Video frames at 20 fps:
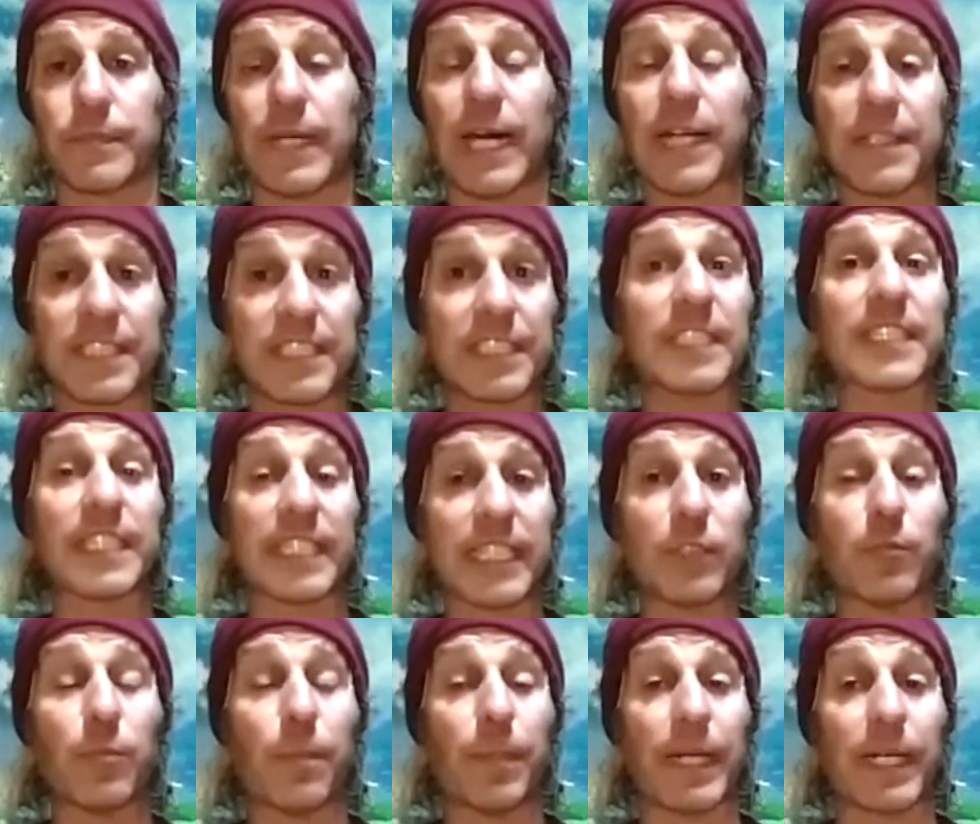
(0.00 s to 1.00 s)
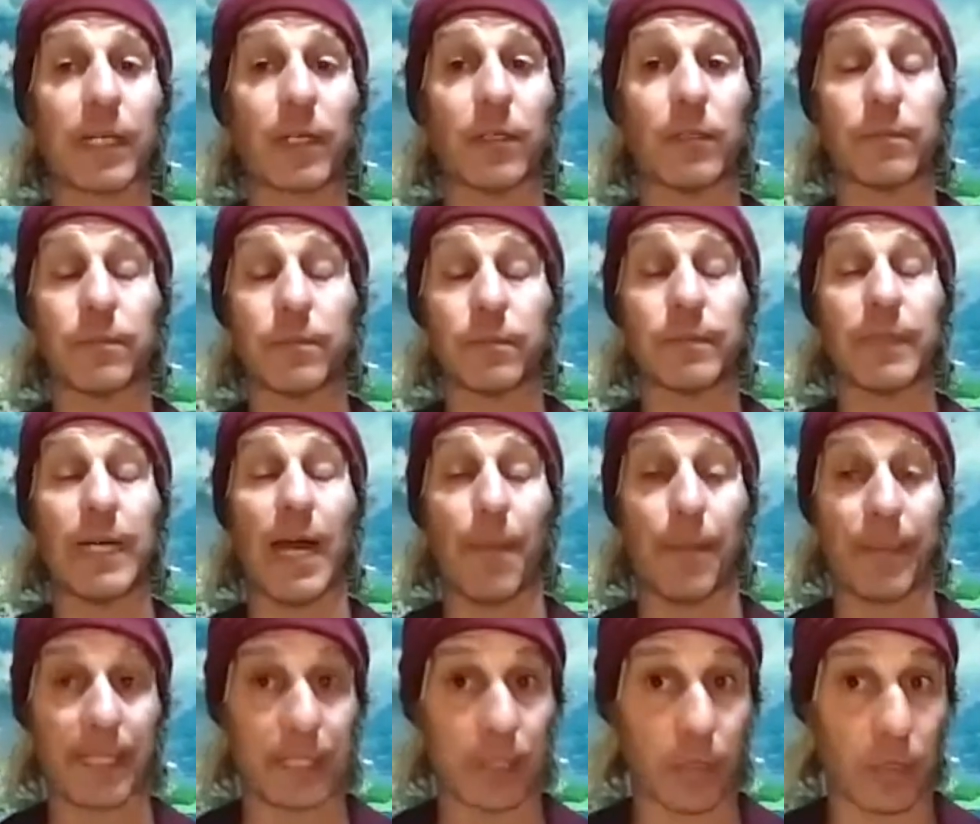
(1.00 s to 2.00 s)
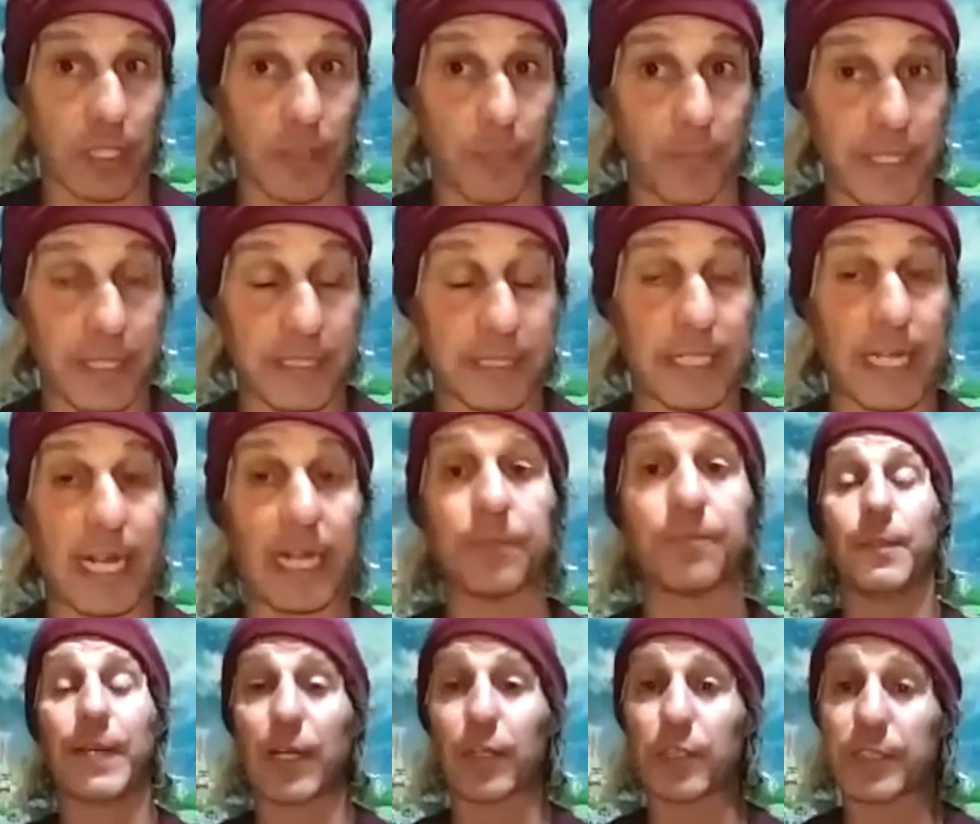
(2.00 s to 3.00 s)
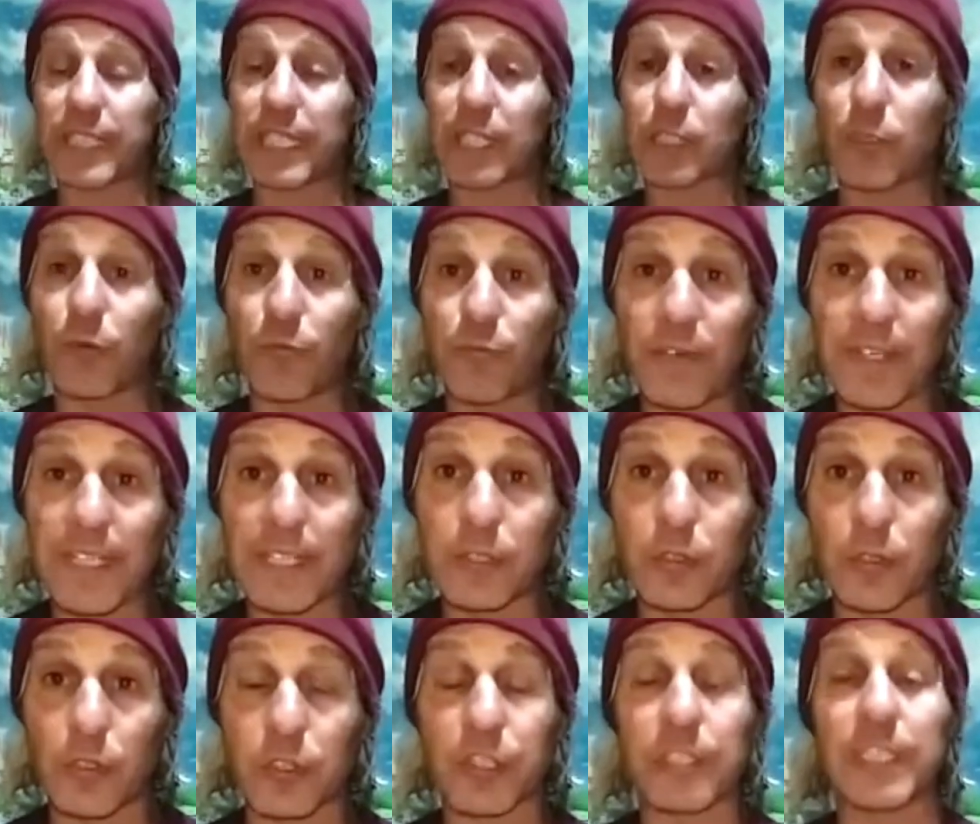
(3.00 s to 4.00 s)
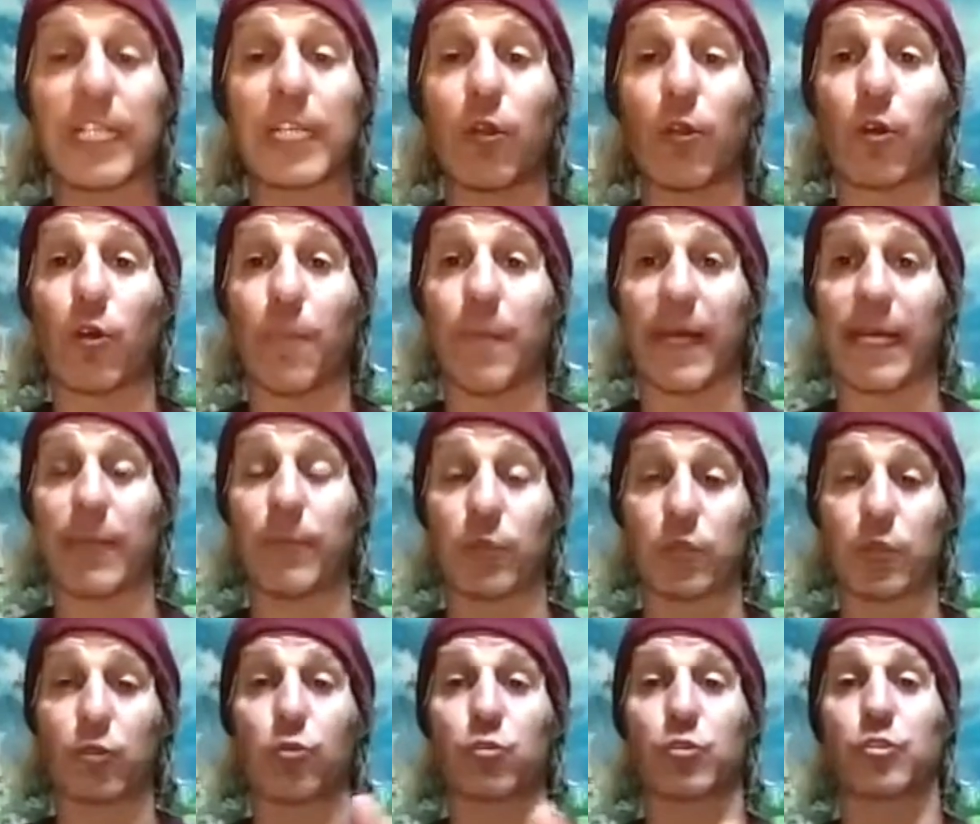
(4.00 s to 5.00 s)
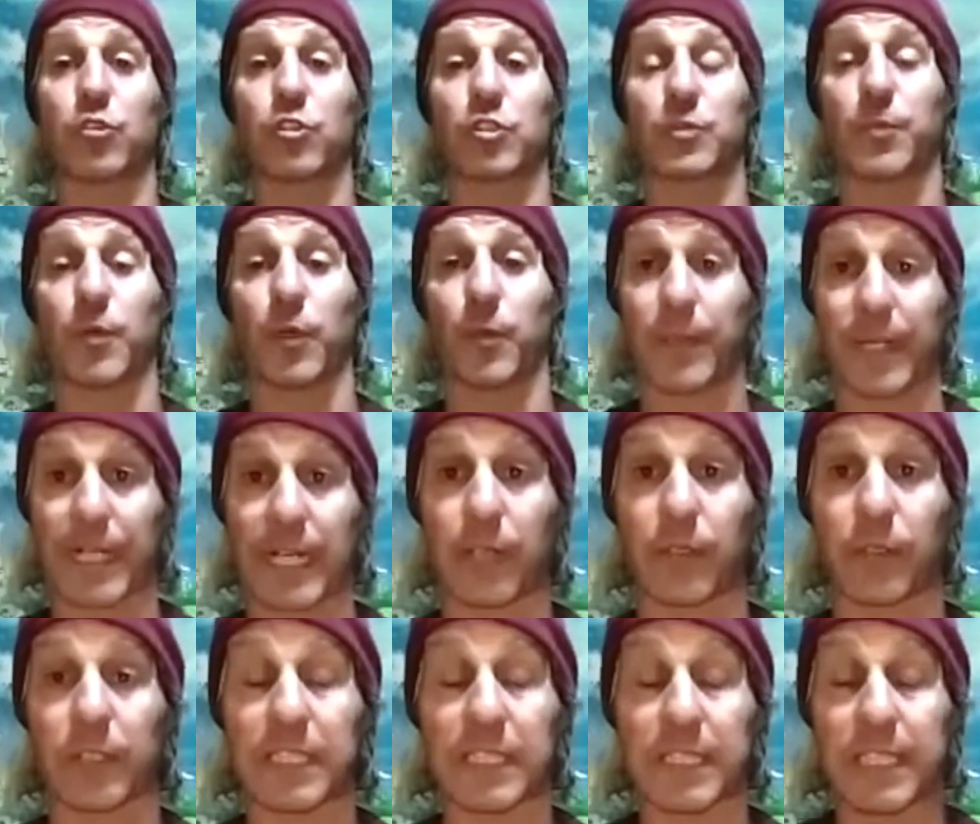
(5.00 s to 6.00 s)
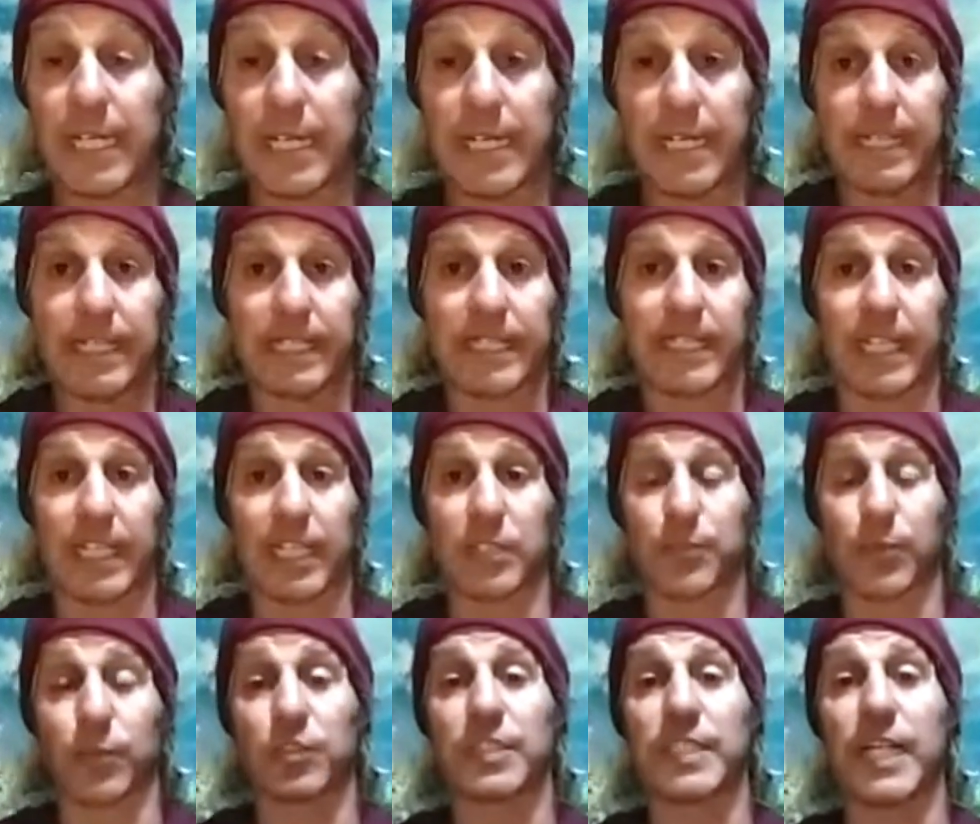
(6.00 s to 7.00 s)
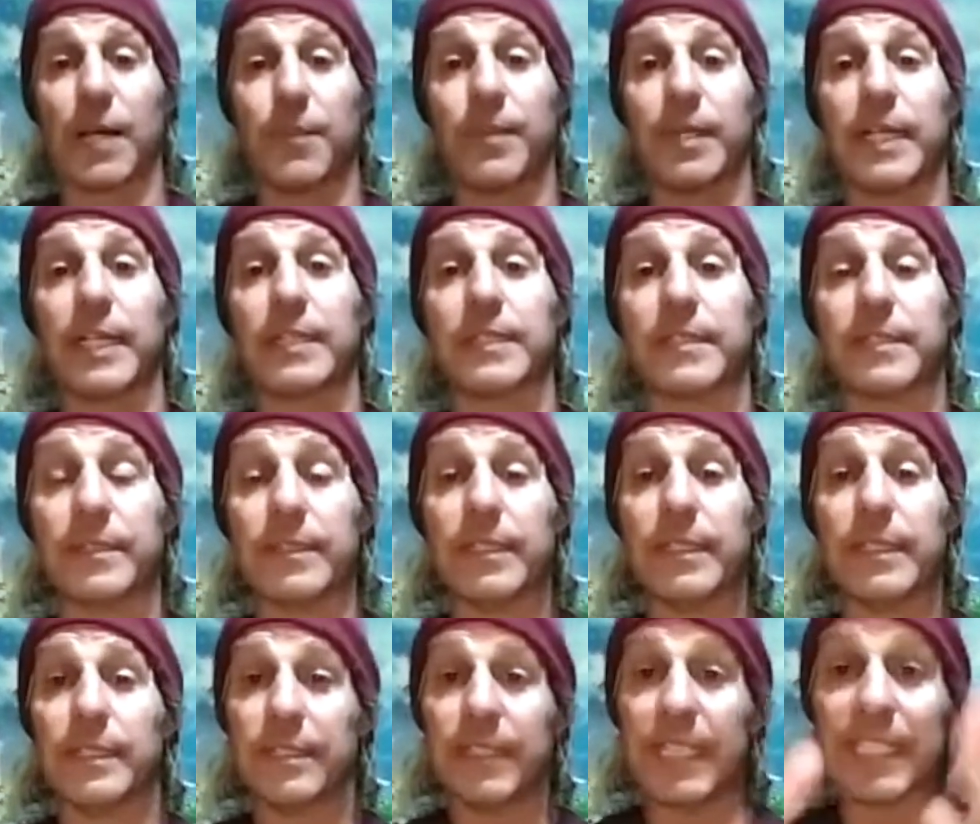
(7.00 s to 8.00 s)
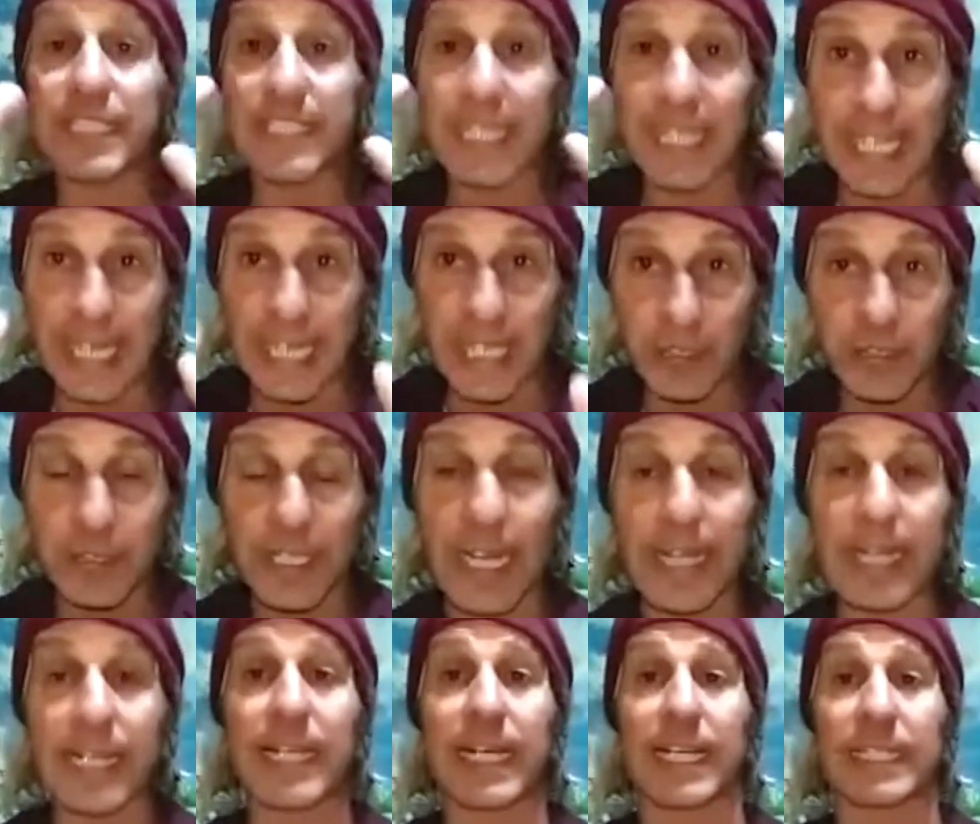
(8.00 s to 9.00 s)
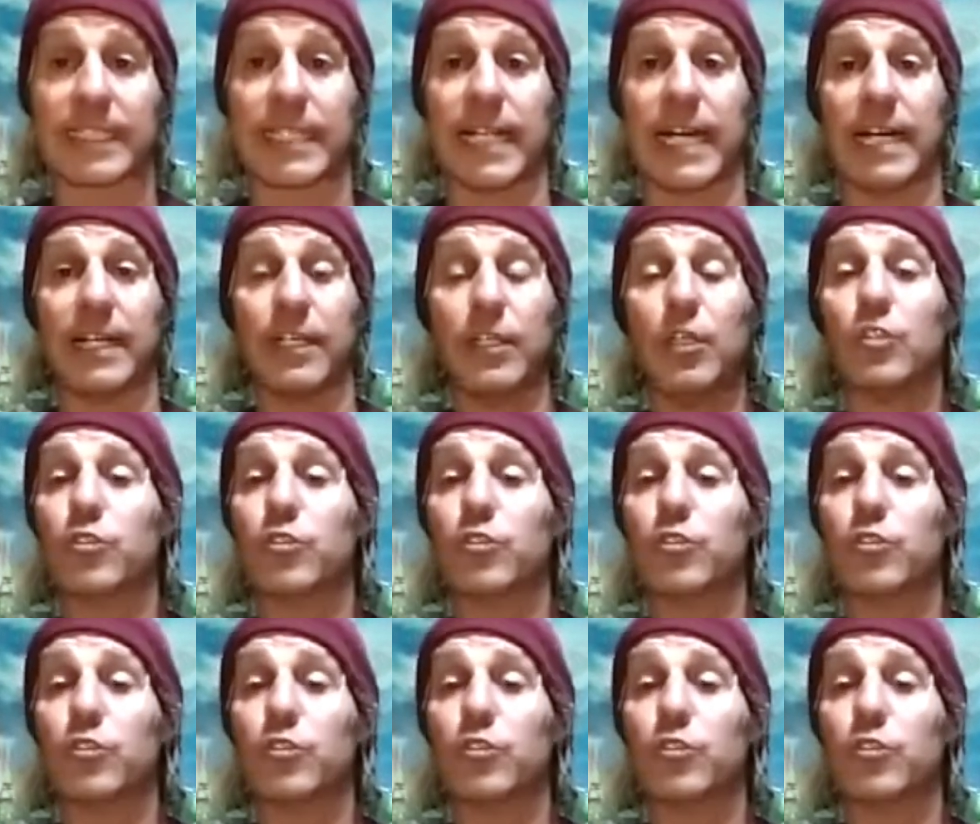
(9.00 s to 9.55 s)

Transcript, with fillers: antes de tener un perro, aprende lo que piensa, para no tener conflictos y que luego paguemos justos por pecadores. Sé responsable desde que entra en casa.